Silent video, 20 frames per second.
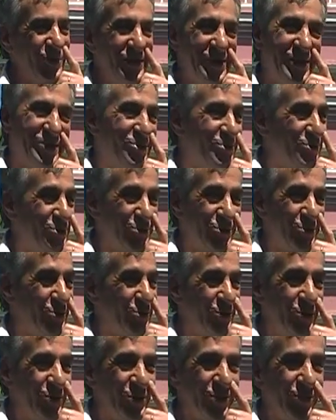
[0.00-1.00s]
Eso, eso es
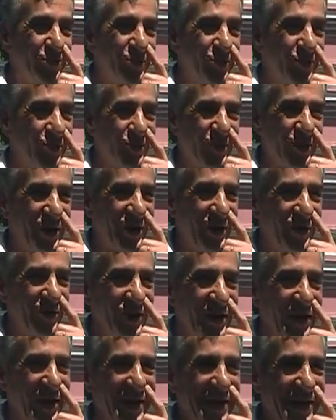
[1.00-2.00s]
lo que se me ocurre
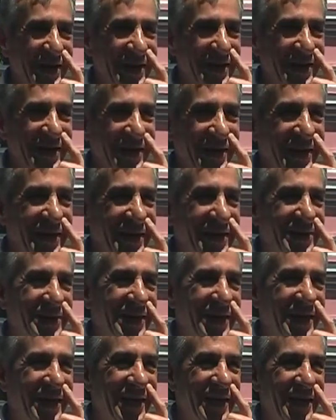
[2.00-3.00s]
ahora.
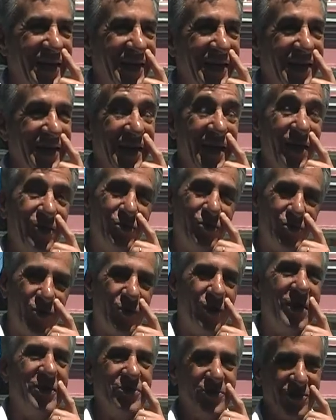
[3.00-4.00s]
Este, unos
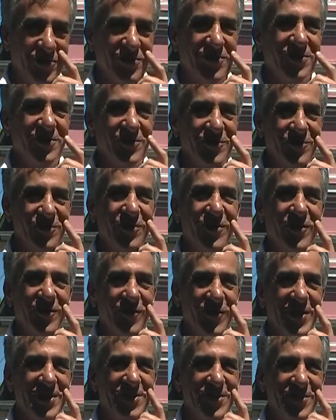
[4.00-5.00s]
cuantos, unos
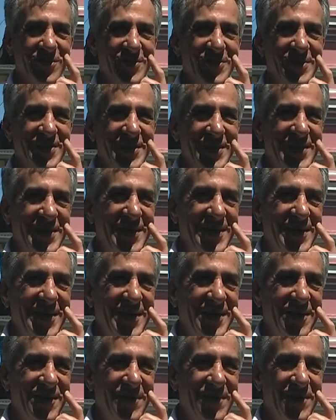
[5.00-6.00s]
cuantos. Y...
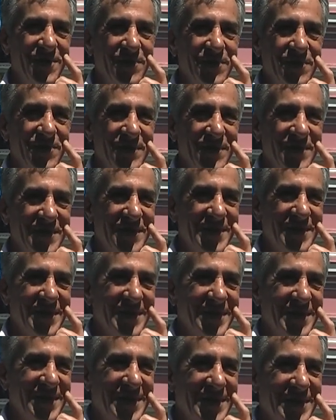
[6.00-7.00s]
No, digo, tema uno.
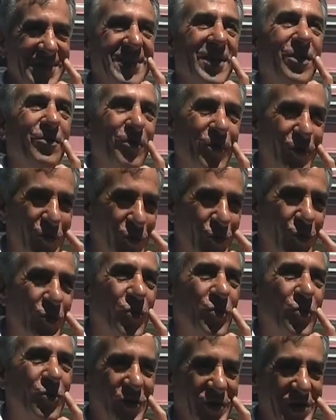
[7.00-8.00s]
Tema
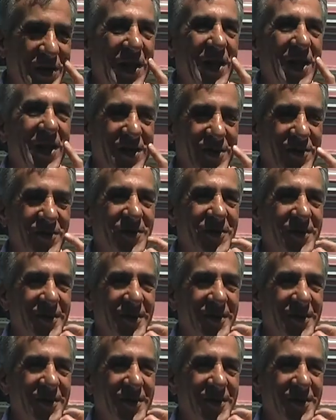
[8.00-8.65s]
uno, claro.